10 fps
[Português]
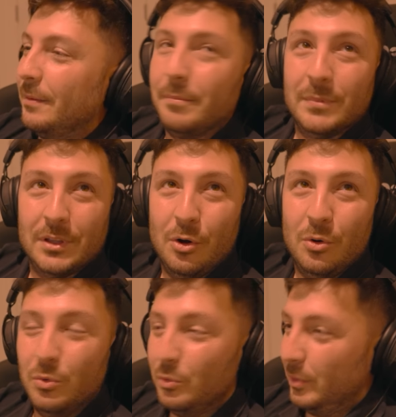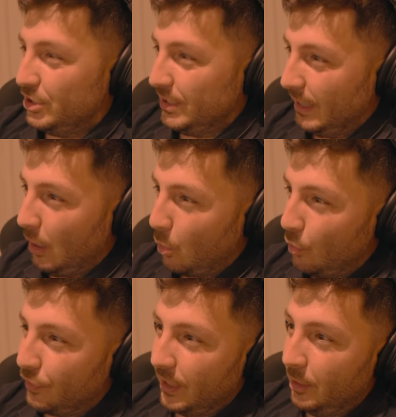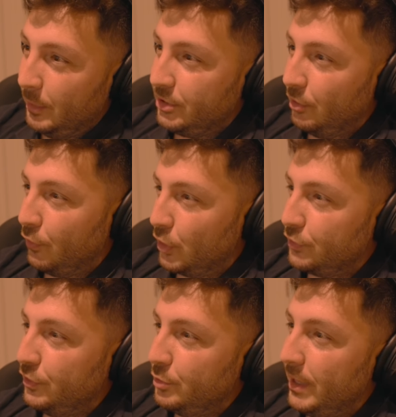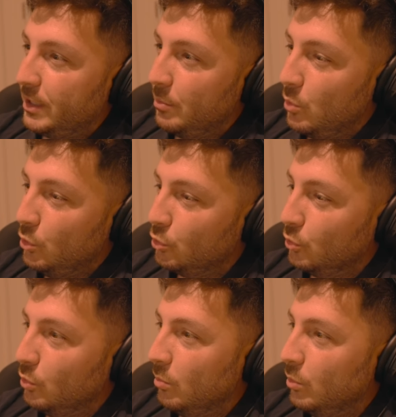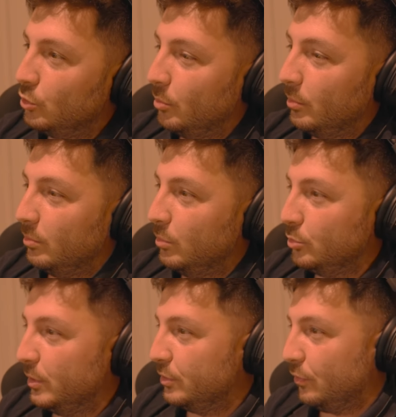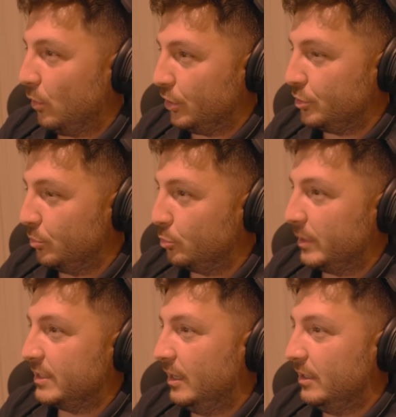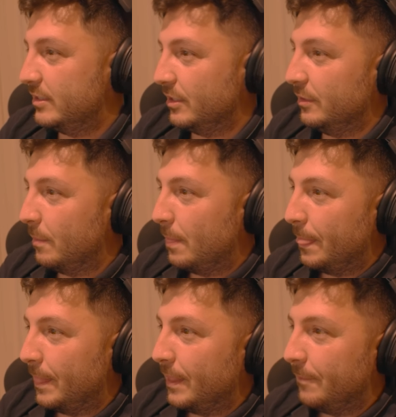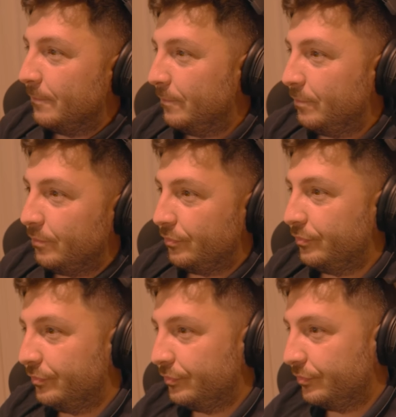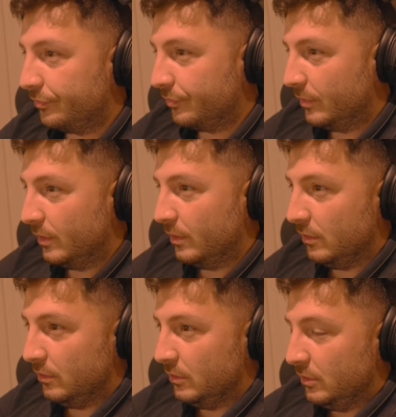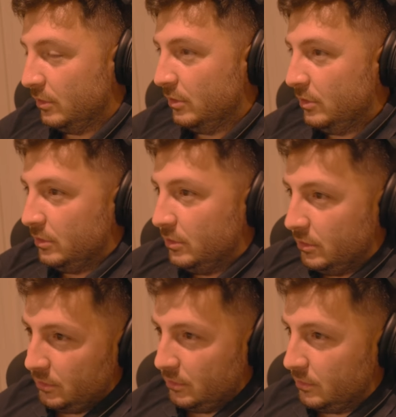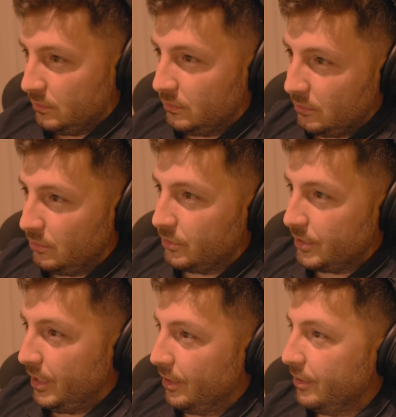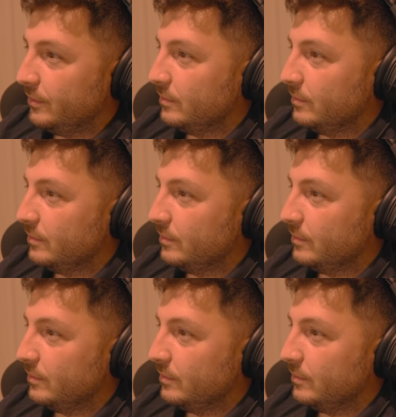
Então, imagina na curva, que ele realmente tem um force feedback muito, muito, muito mais forte, muito mais realista. Você acha que você, com esse um volante assim você consegue sentir mais o carro? Consegue.